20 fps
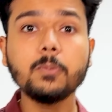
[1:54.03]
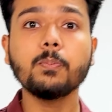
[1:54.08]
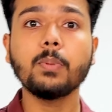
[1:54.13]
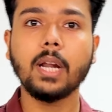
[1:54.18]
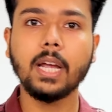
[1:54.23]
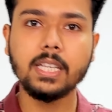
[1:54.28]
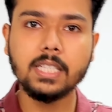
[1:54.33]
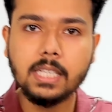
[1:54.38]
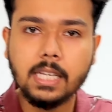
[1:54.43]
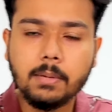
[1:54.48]

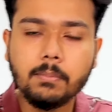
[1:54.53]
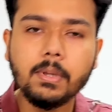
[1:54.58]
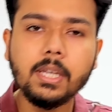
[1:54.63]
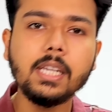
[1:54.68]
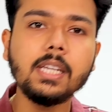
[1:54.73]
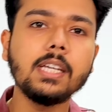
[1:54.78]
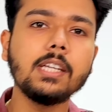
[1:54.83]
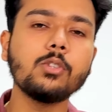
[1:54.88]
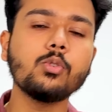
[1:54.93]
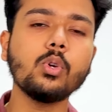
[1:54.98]
प्राइसिंग भी
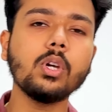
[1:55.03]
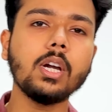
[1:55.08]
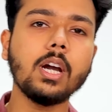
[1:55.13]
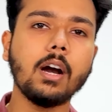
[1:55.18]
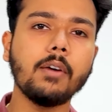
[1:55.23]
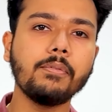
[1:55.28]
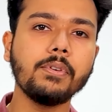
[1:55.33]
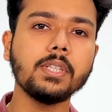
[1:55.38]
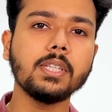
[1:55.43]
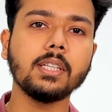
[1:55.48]
इनकी जो है
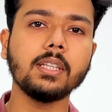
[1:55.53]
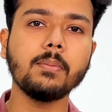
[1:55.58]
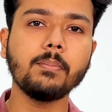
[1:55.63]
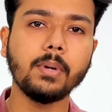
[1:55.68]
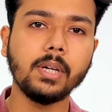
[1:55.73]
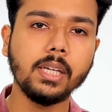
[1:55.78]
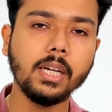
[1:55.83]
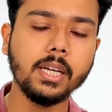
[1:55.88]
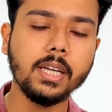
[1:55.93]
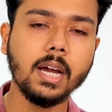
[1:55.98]
काफी ज्यादा
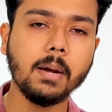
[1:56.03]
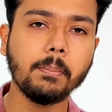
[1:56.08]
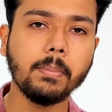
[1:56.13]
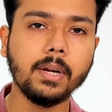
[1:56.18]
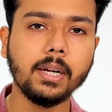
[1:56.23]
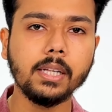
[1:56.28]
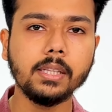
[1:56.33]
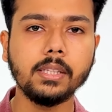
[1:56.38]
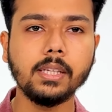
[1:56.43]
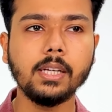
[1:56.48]
बढ़िया यहाँ पर
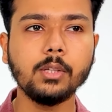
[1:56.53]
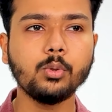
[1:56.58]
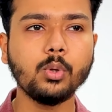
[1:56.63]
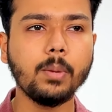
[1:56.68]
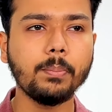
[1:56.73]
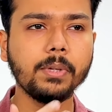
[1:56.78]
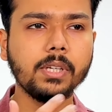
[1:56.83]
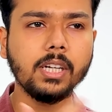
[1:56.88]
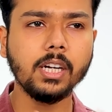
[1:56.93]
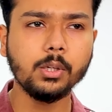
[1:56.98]
रहती है तो
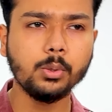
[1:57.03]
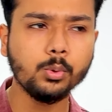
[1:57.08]
आप इनका